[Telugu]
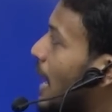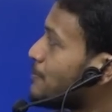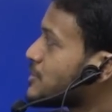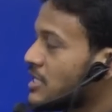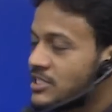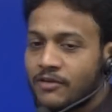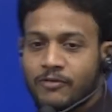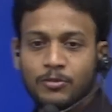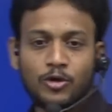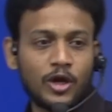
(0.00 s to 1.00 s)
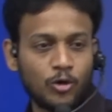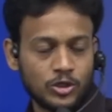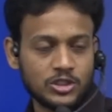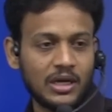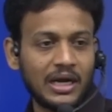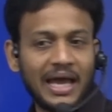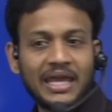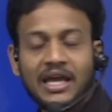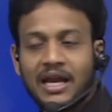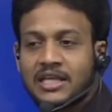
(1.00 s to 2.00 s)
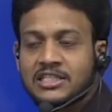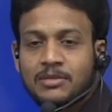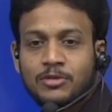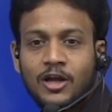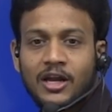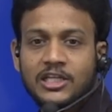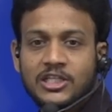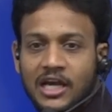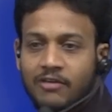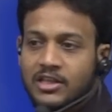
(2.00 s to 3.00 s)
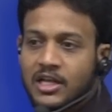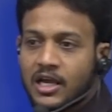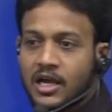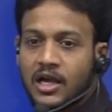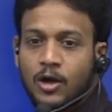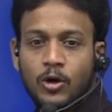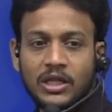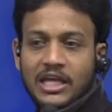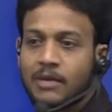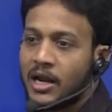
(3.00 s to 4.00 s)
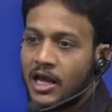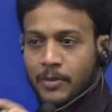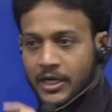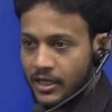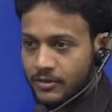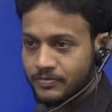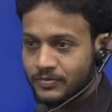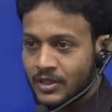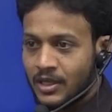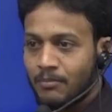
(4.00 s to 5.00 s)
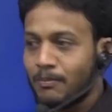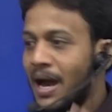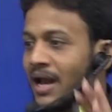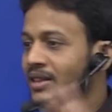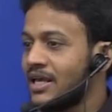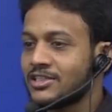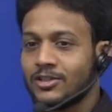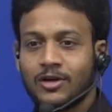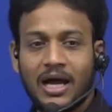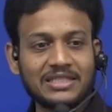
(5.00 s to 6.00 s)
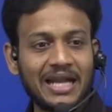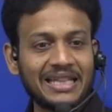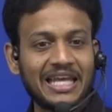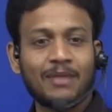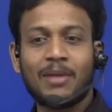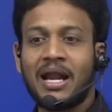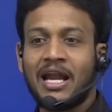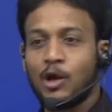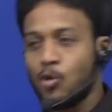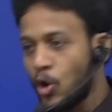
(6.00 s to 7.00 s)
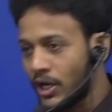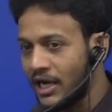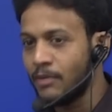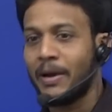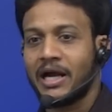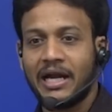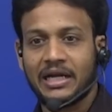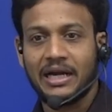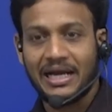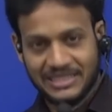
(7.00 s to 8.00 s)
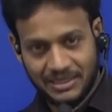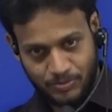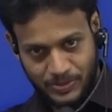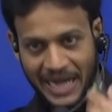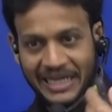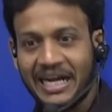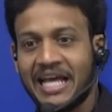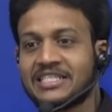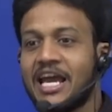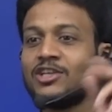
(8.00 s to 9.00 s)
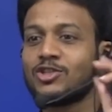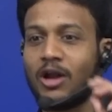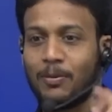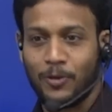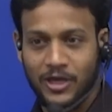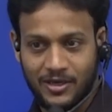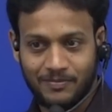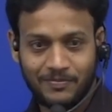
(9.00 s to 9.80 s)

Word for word: అబ్స్టెన్షన్ ఫ్రమ్ యుఎన్ నోట్స్ అంటే ఐక్యరాజ్య సమితిలో రష్యాకు వ్యతిరేకంగా కొన్ని తీర్మానాలు పెట్టారు భారతదేశం అసలు ఆ తీర్మానాలకు ఓటేయడం పక్కన పెట్టండి అసలు అటెండెన్సే వేయించుకోవాలి పోయి